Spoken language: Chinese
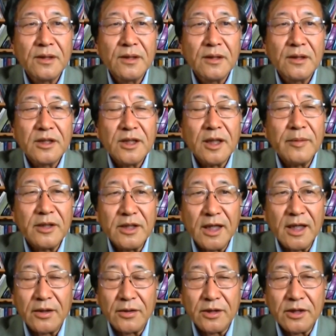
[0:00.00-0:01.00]
上面这
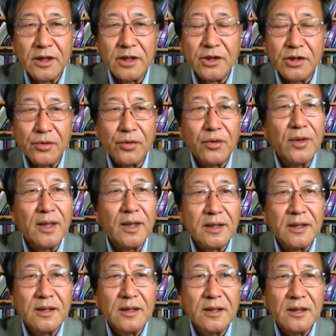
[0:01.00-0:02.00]
两这几句话呢，
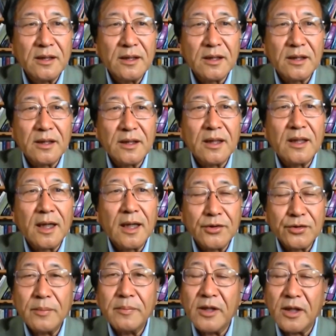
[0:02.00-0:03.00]
这个还
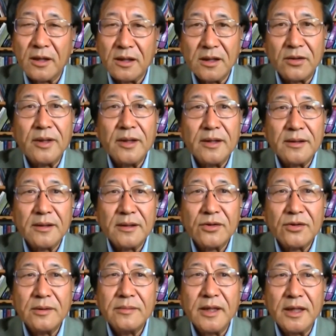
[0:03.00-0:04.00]
算比较客观，
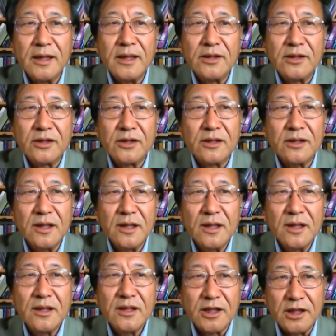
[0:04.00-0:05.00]
说明了就是
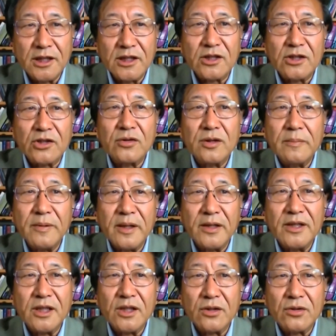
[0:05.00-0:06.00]
其实中英边
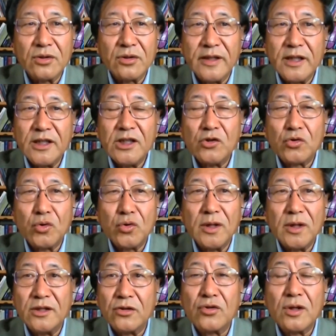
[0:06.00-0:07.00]
界所谓的技术脱
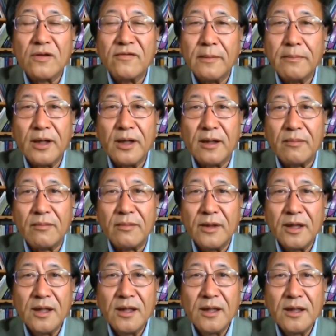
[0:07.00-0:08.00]
离，就是双方不要
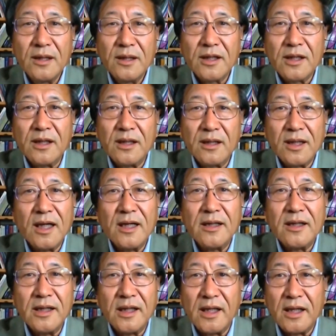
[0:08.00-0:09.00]
这个抗
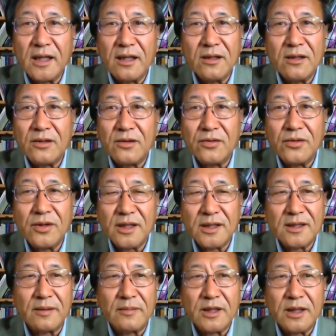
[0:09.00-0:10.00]
议了以后，或者
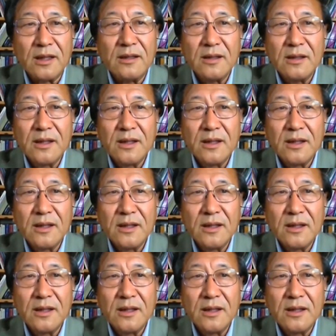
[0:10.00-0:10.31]
是怎么着，